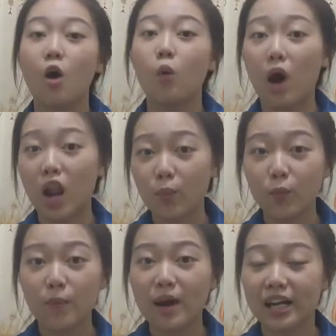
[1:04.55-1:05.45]

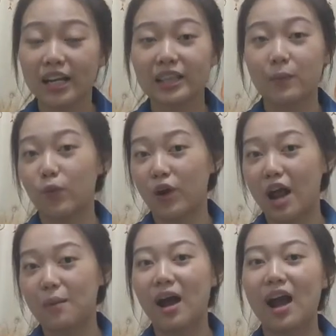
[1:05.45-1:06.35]
Walaupun banyak
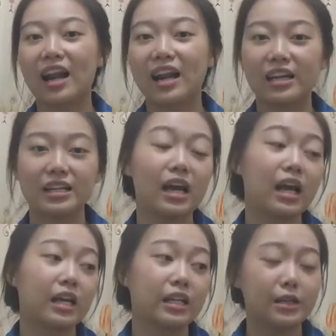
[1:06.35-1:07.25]
ditemukan makanan
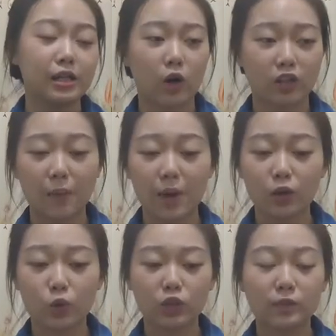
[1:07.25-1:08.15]
di kota
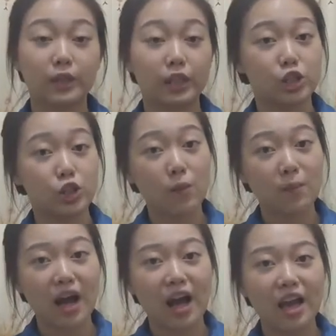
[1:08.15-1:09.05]
Bandung seperti
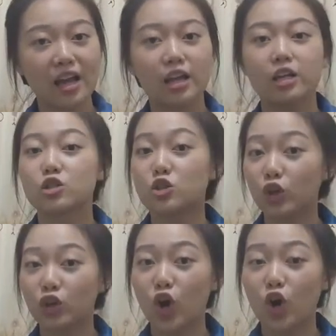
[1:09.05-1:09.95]
siomay,
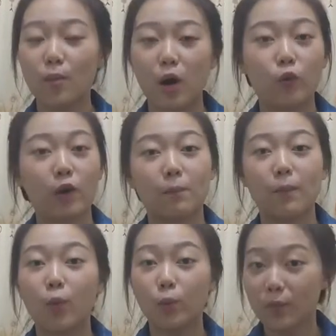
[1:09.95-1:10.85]
soto
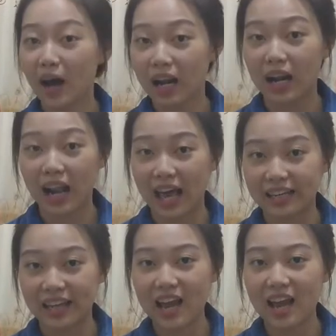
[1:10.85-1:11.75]
maupun makanan
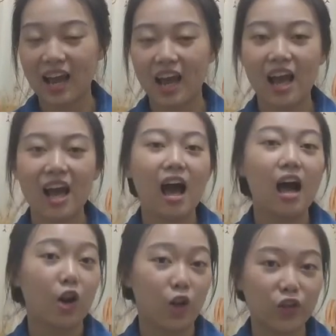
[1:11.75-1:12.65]
lainnya,
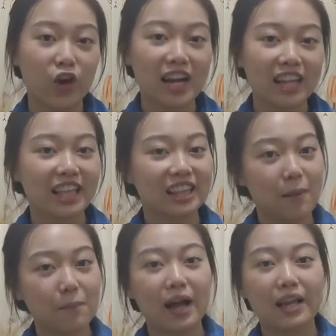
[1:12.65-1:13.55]
lontong kari
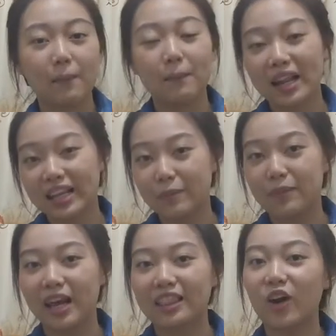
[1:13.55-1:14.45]
tetap yang paling
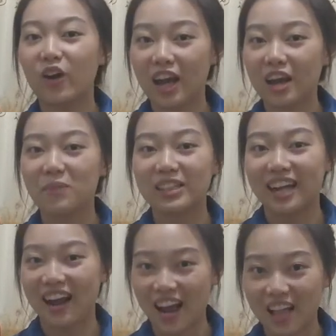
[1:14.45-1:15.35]
diminati oleh
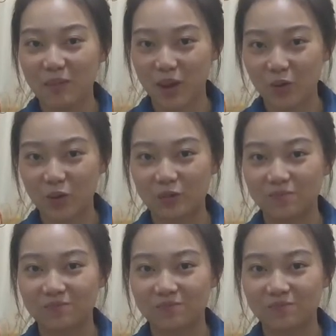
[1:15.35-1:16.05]
masyarakat Bandung.